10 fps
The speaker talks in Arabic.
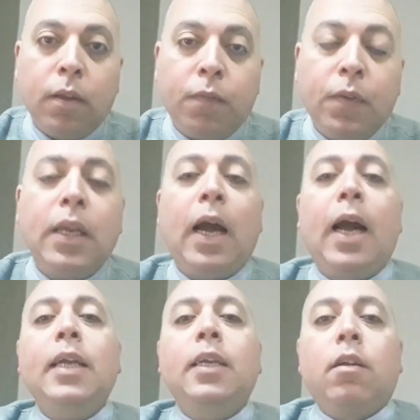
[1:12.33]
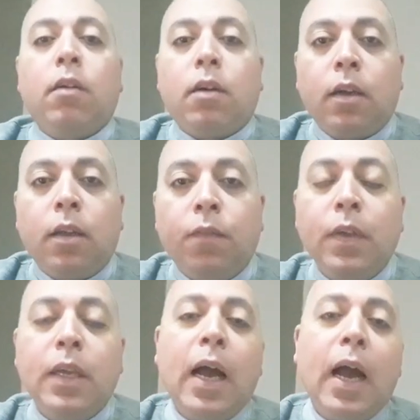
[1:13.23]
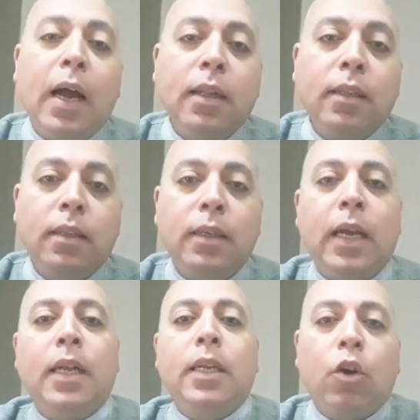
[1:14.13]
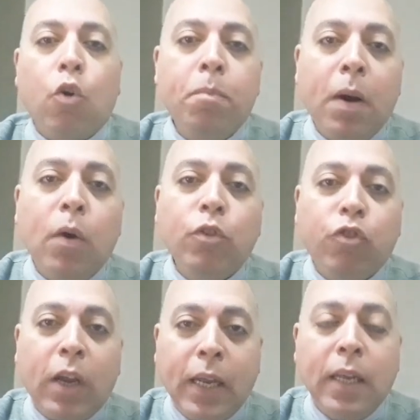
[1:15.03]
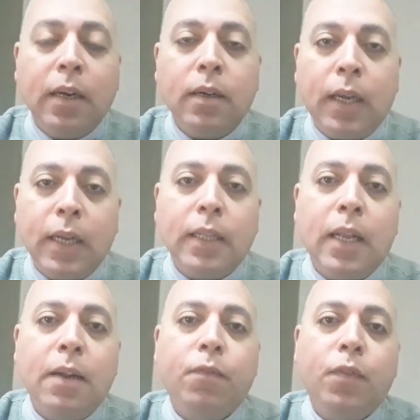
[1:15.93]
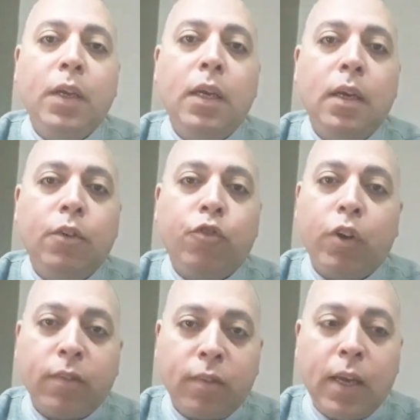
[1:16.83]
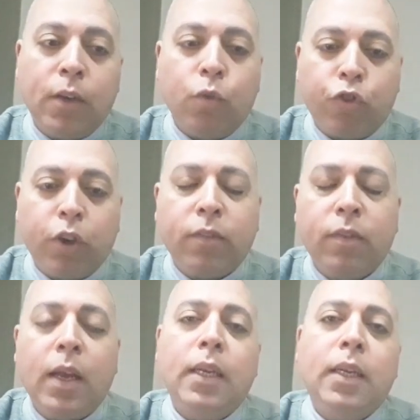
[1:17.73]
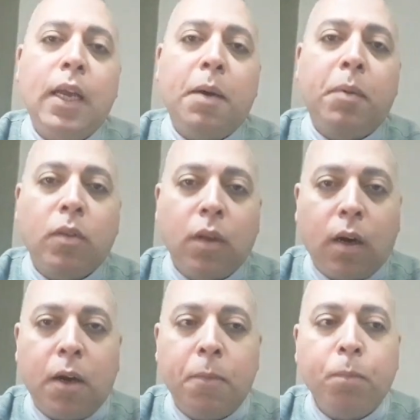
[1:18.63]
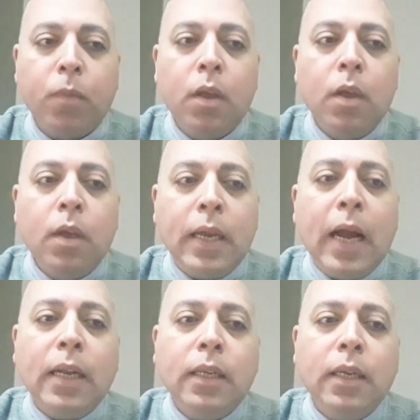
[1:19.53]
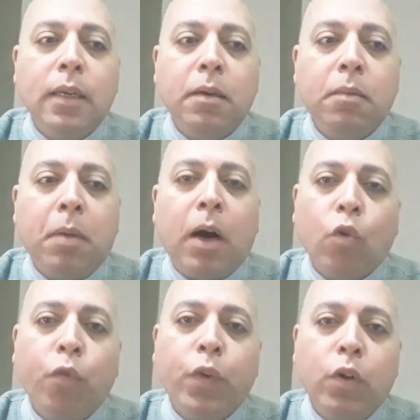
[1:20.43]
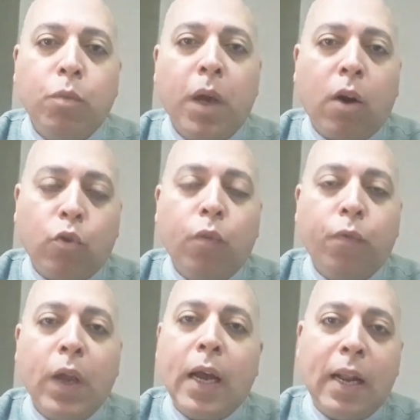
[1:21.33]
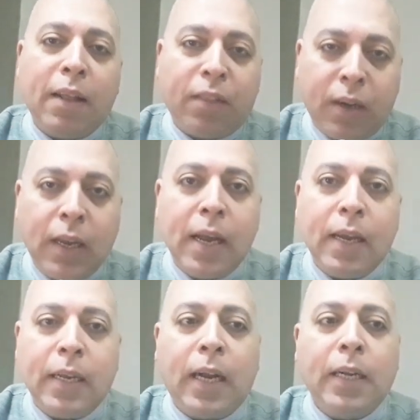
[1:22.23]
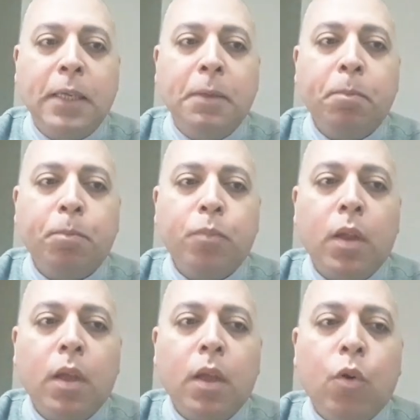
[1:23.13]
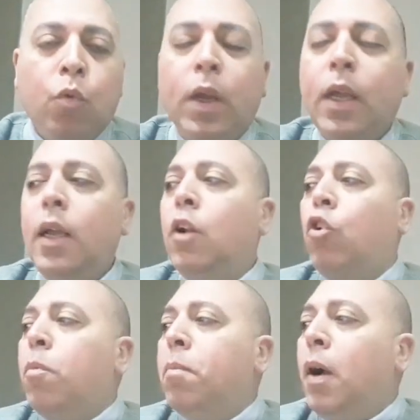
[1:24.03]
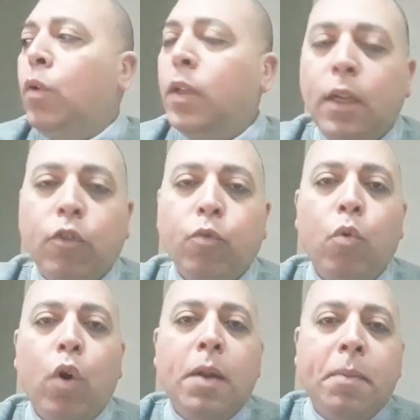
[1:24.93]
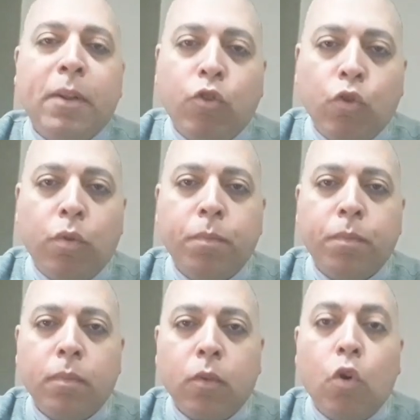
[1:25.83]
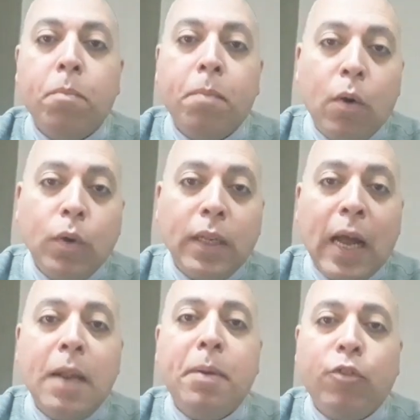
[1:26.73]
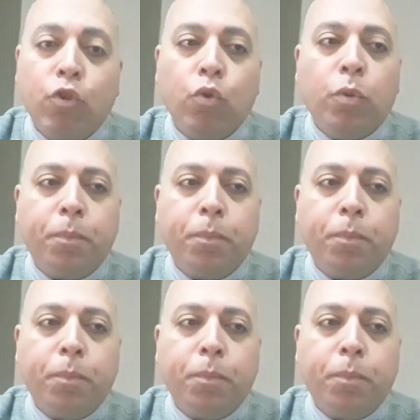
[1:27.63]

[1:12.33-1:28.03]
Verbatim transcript: في حي راقي في احد يعني كومباوند شهير جدا في الشيخ زايد والشيخ زايد هي منطقه يعني معروف انه بيقطن فيها الاثرياء يعني والكومباوند اسمه الباتيو كومباوند الباتيو